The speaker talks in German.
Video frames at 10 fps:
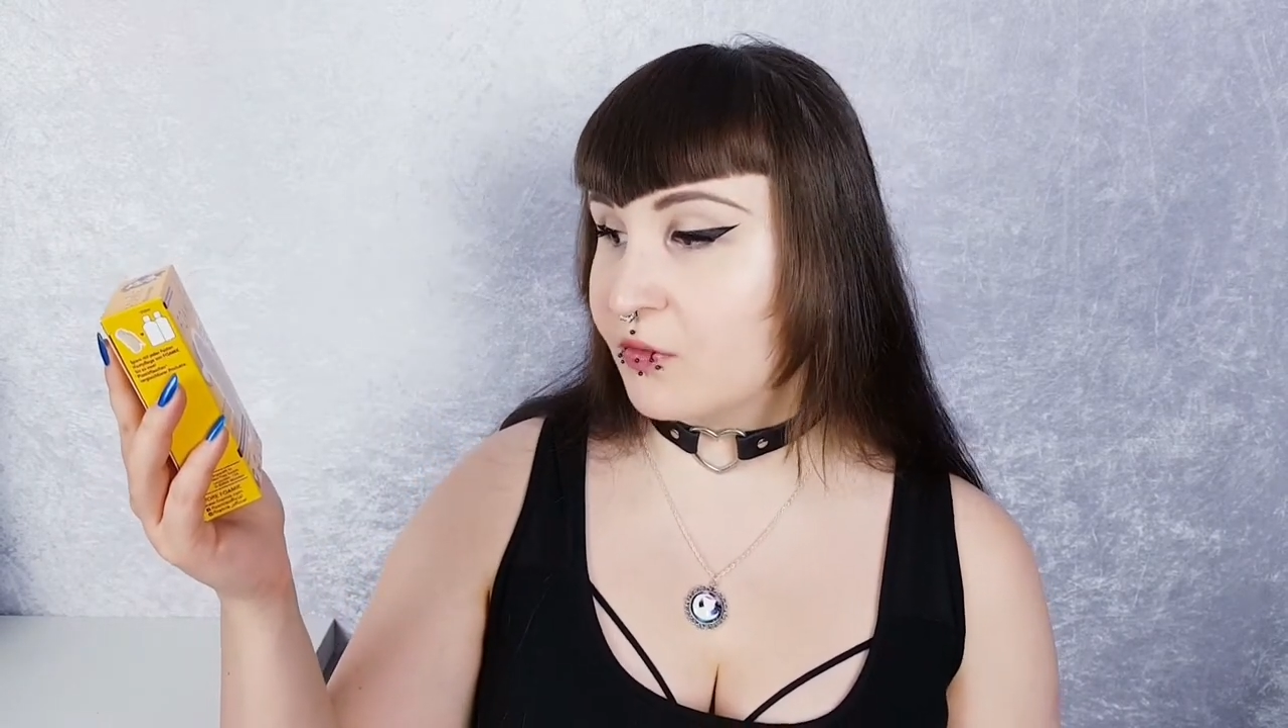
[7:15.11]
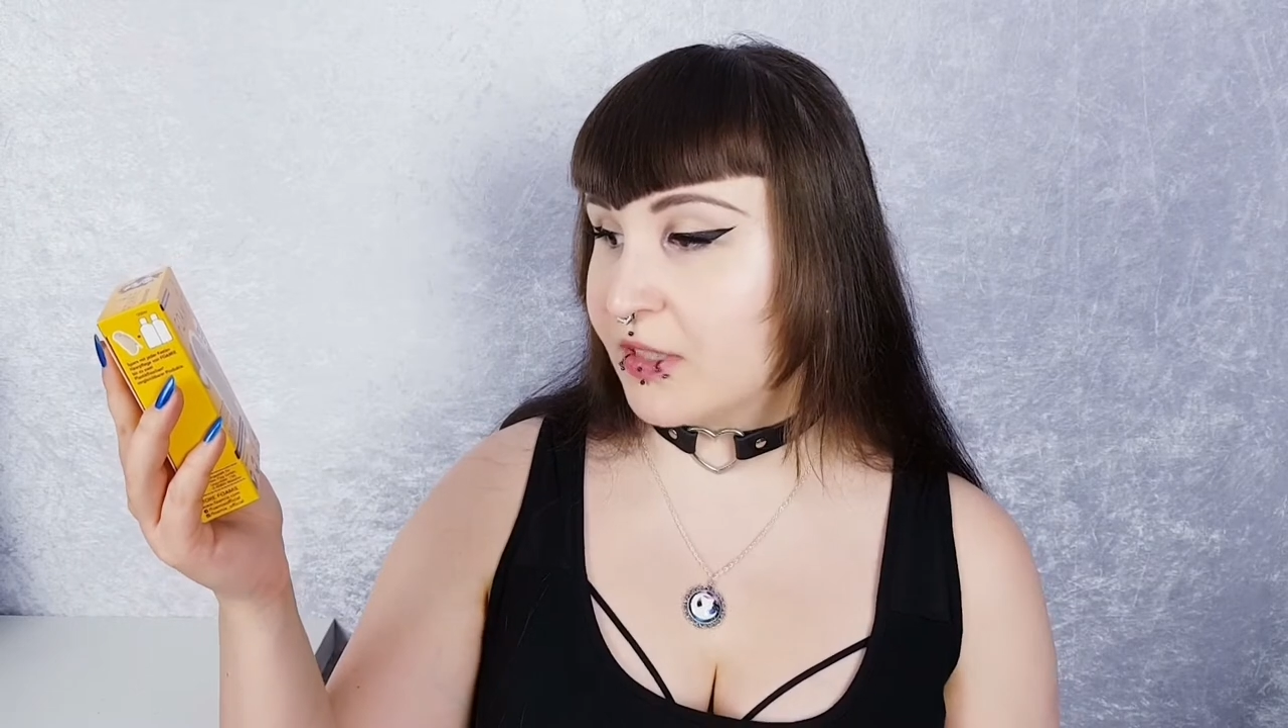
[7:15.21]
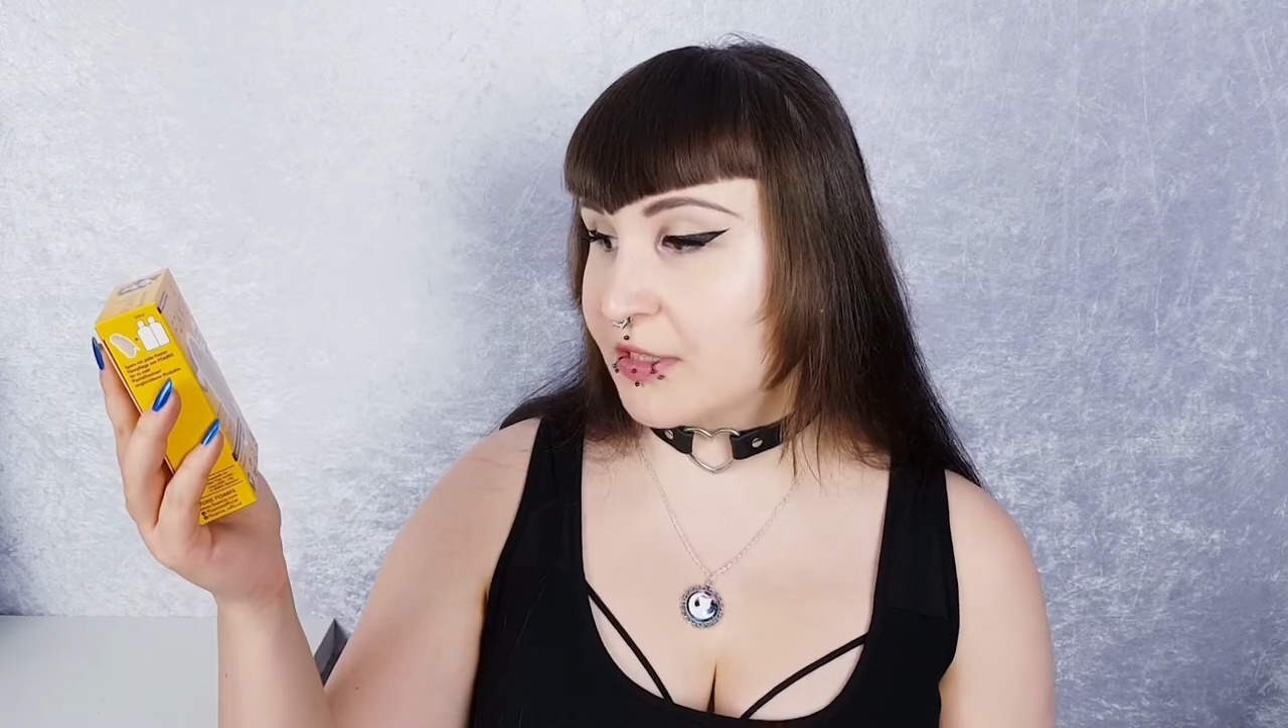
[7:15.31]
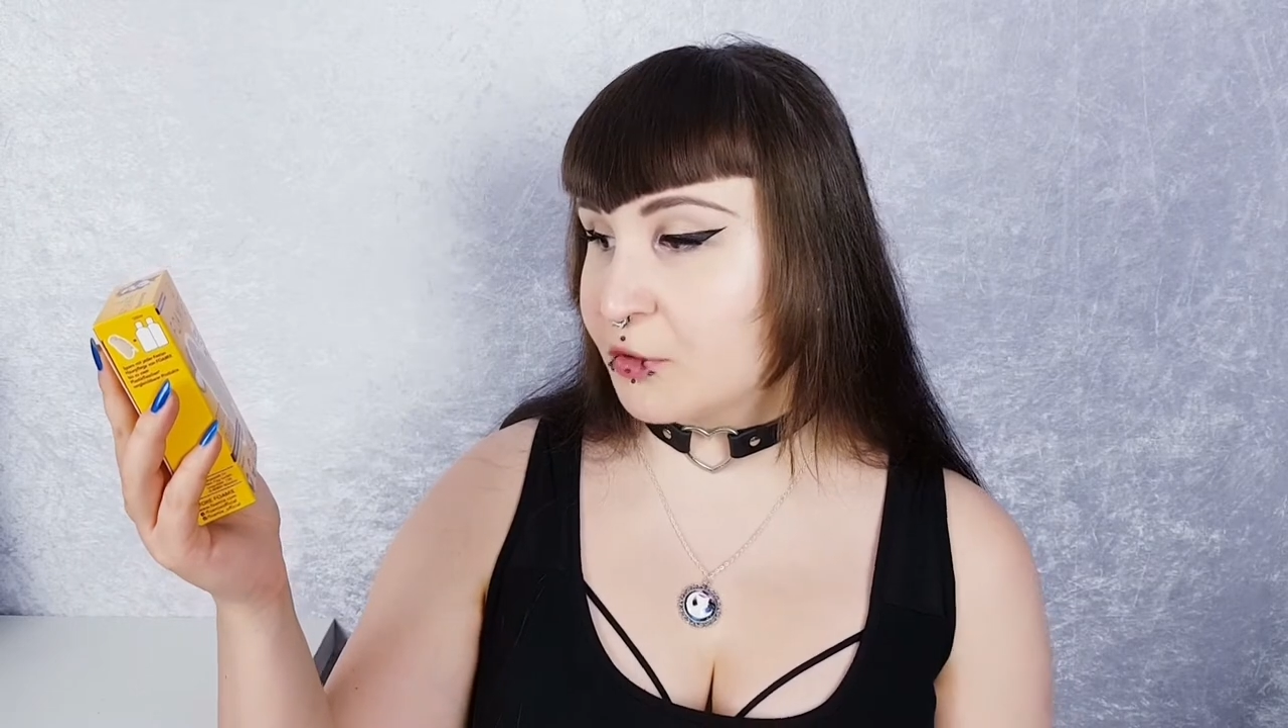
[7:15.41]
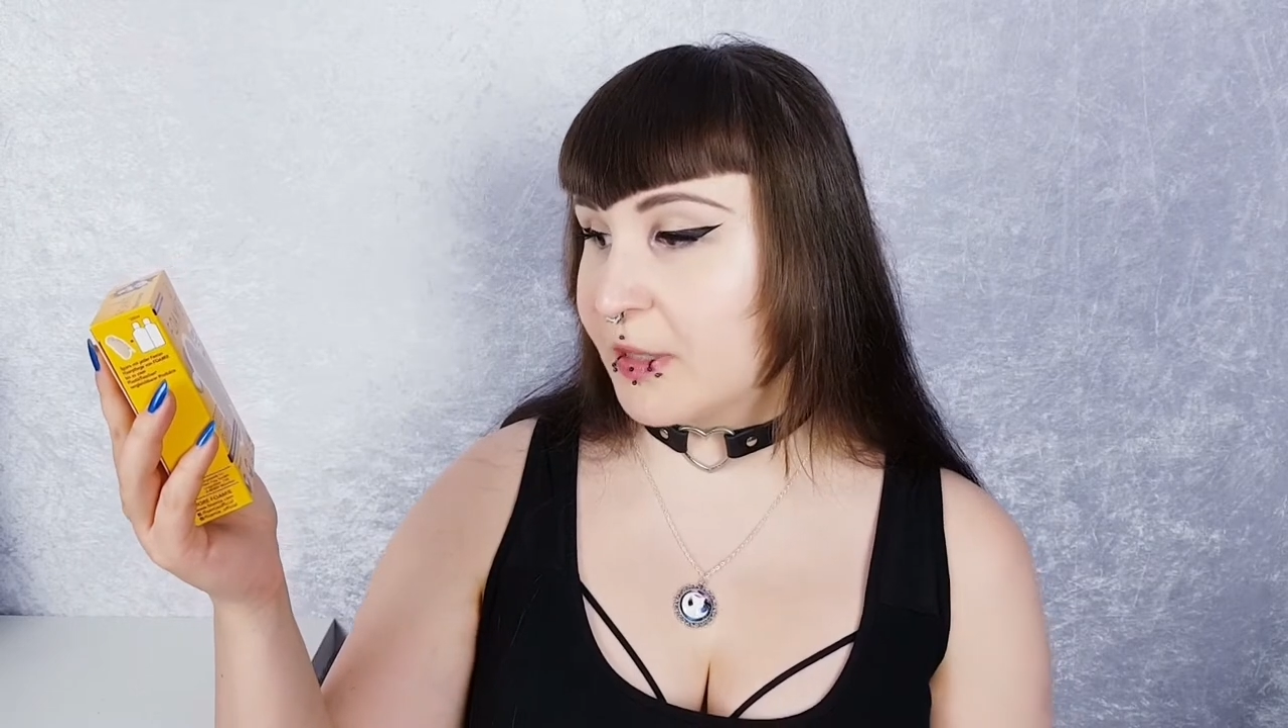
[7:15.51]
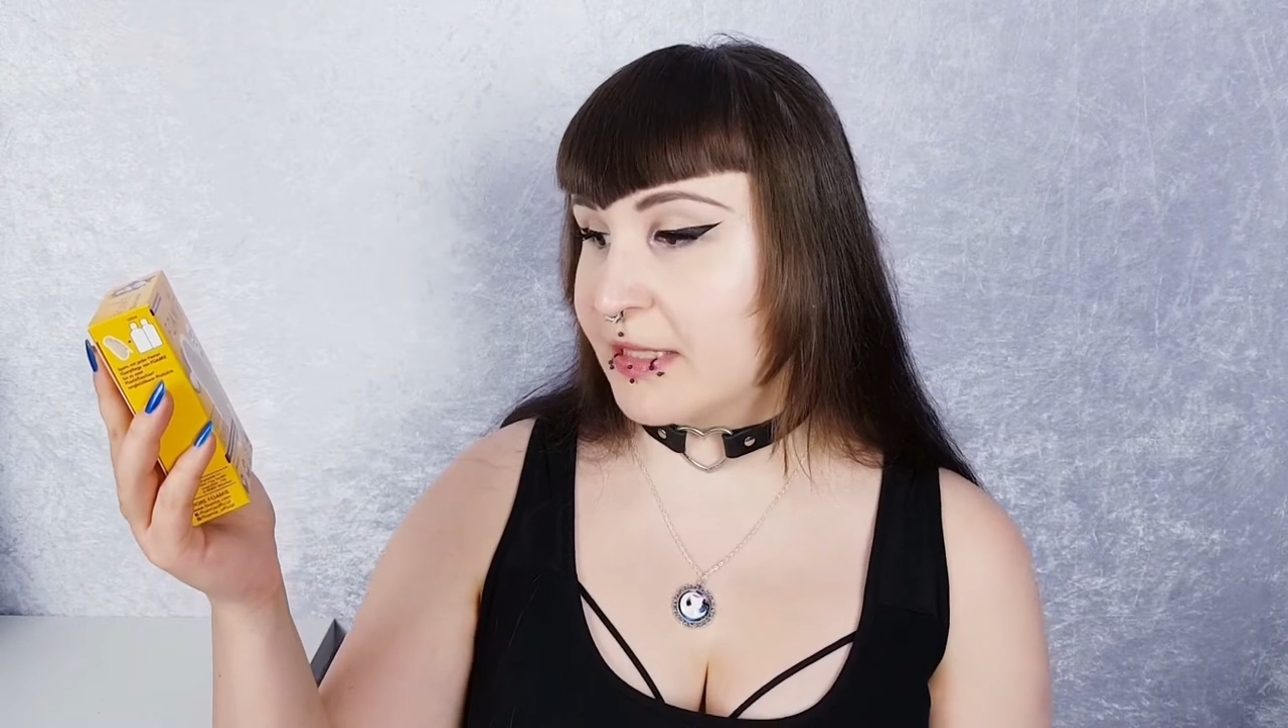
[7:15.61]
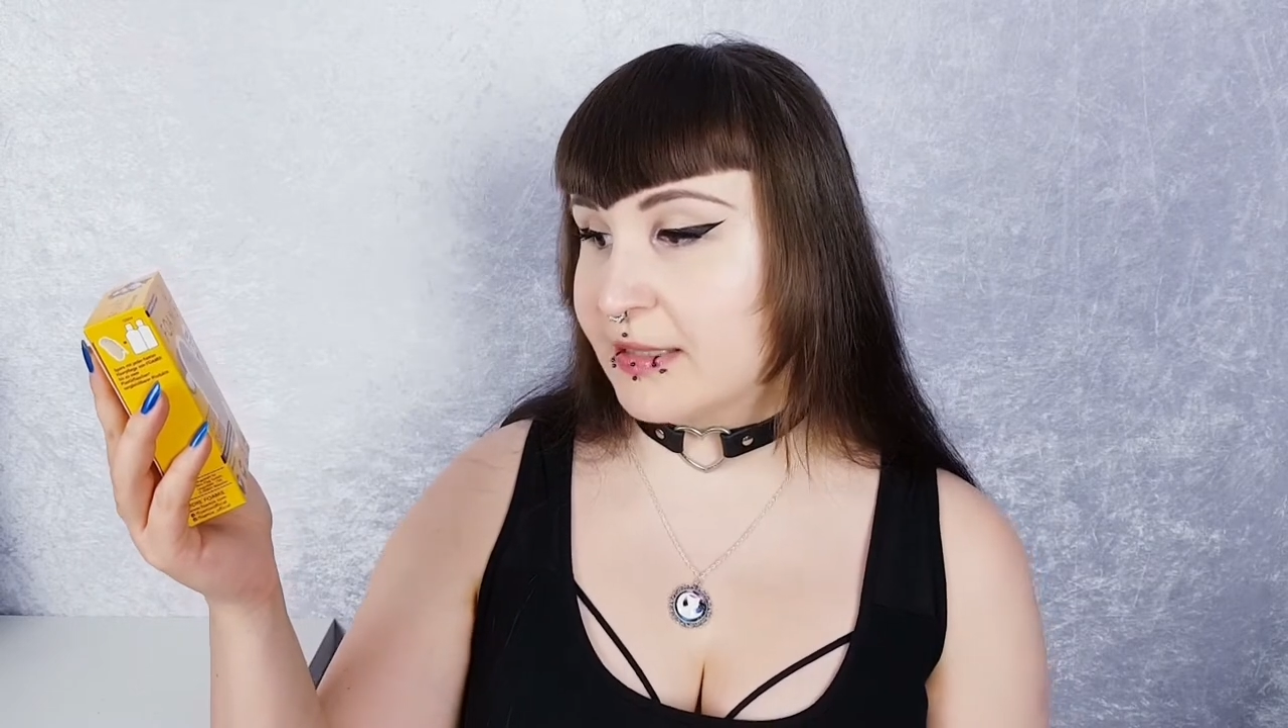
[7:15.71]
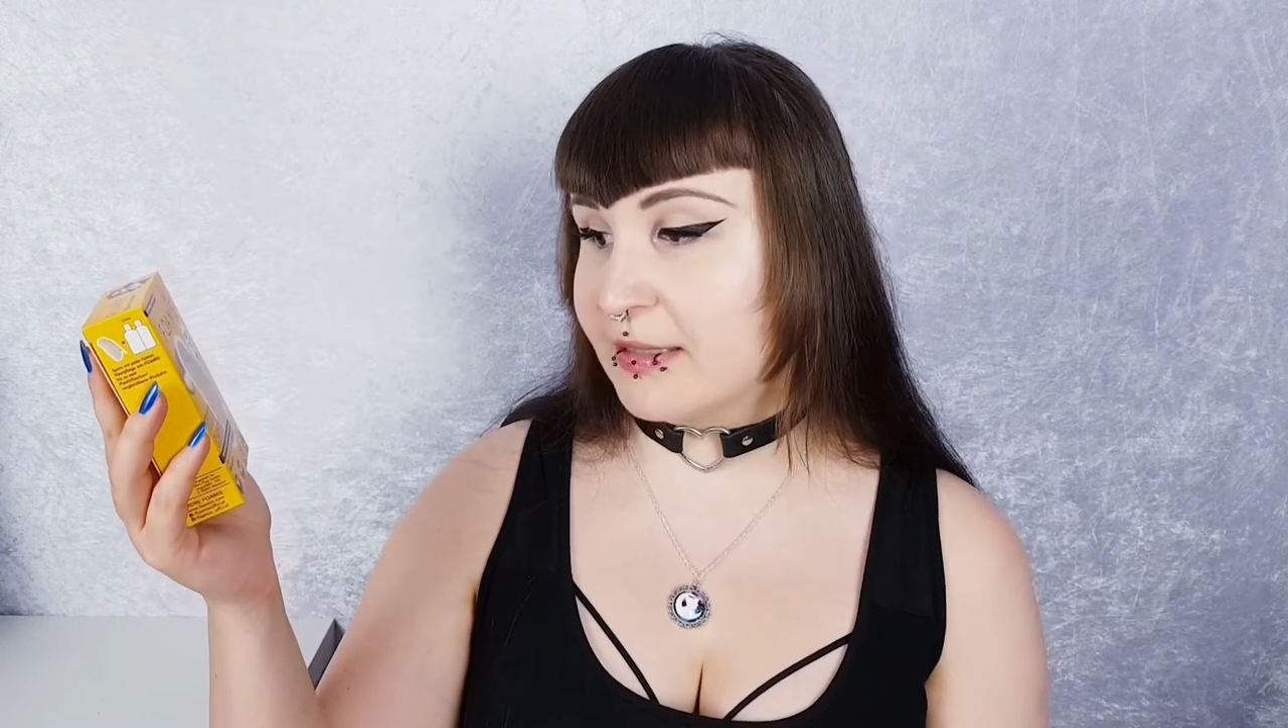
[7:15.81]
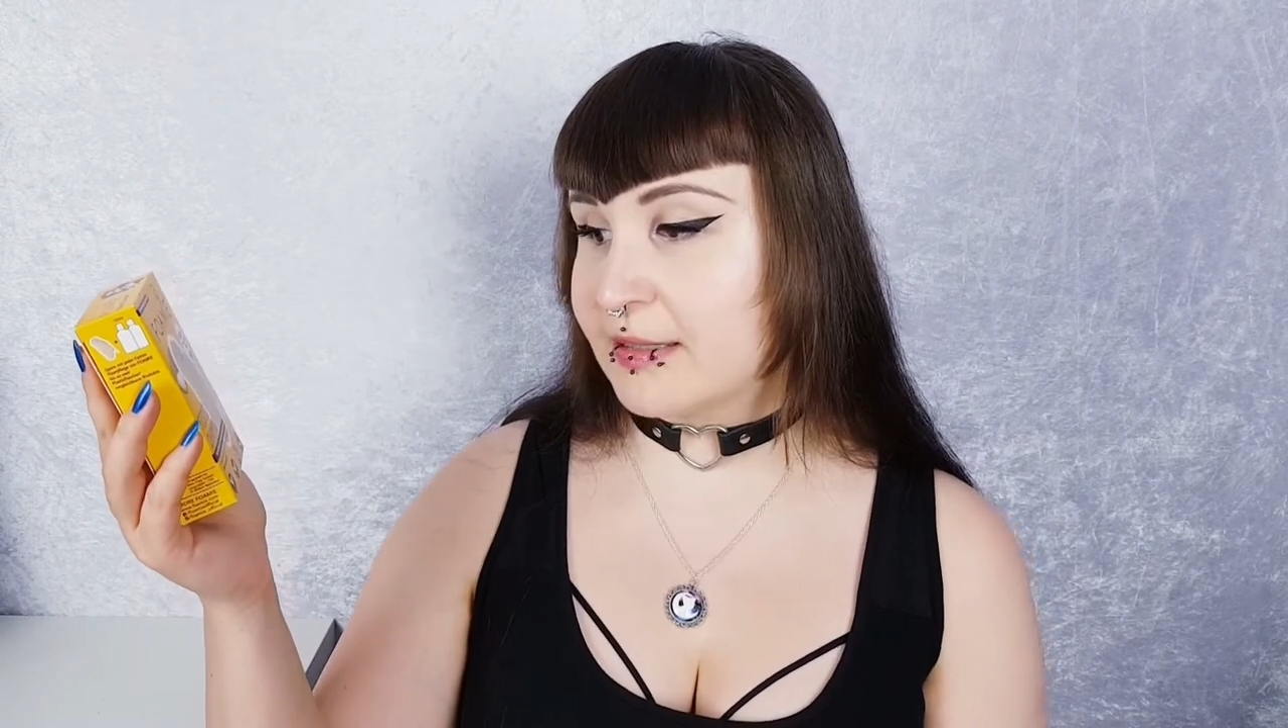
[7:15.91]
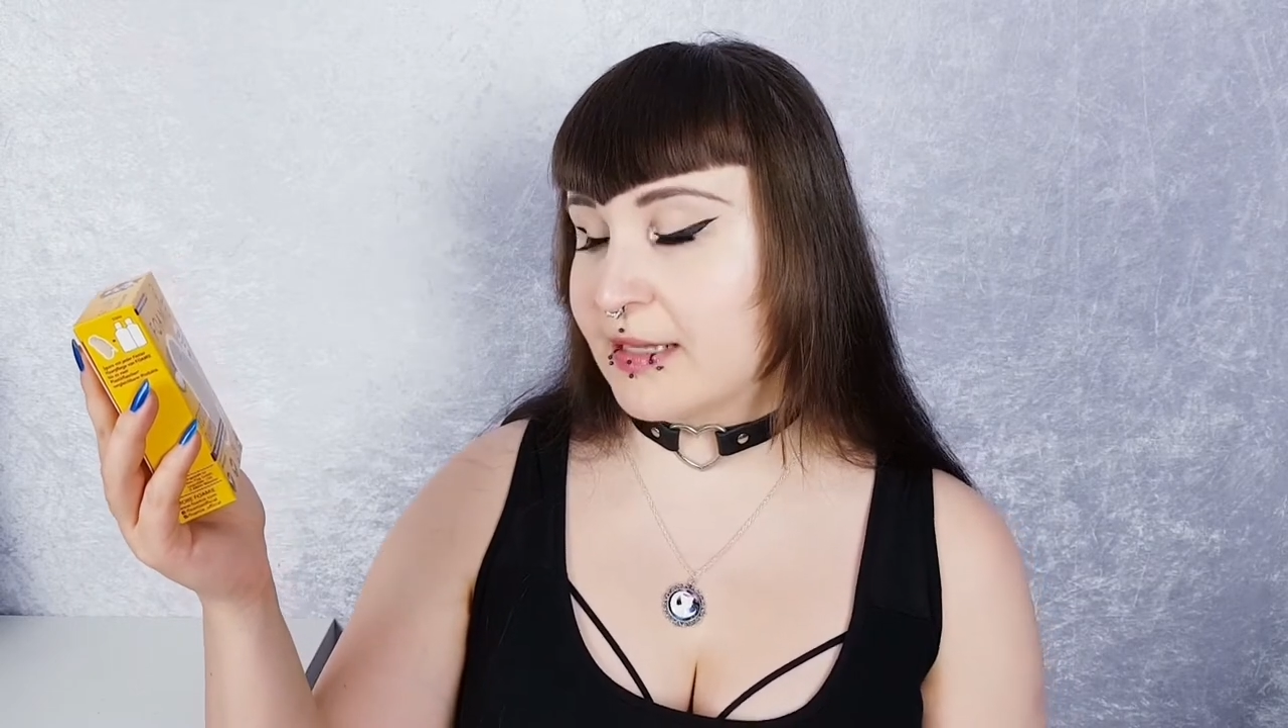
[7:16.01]

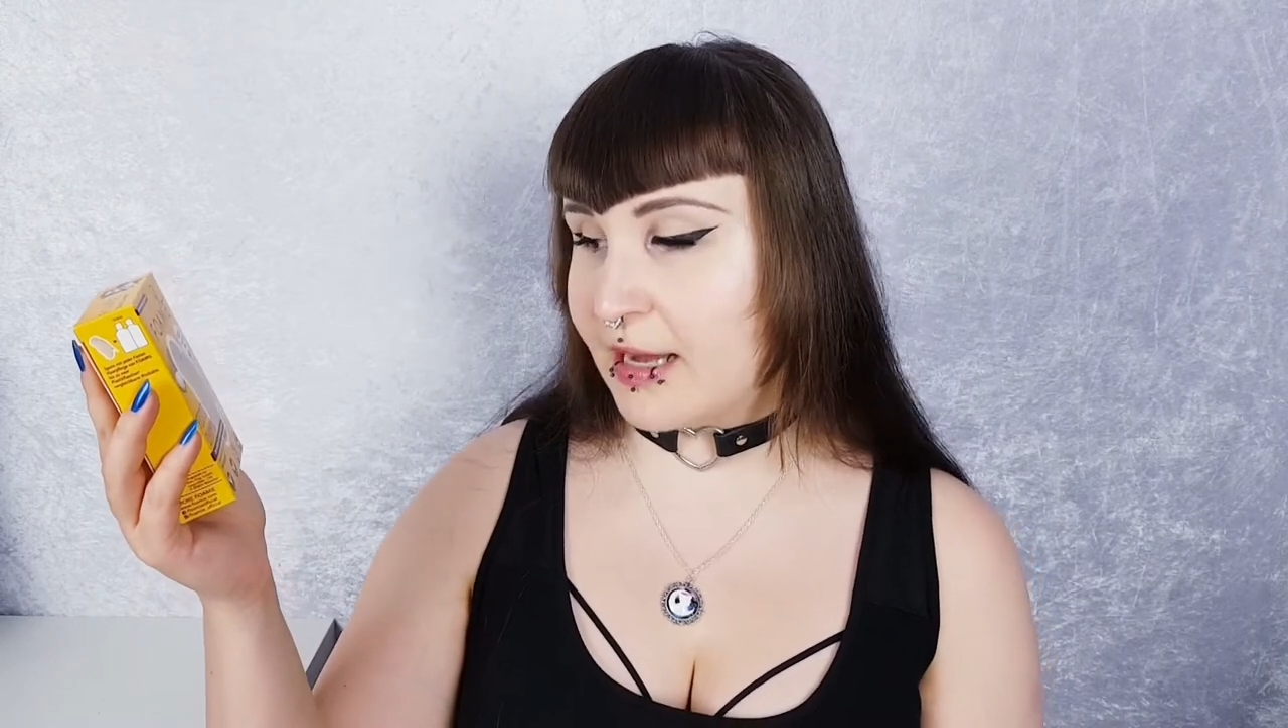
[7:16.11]
widerspenstiges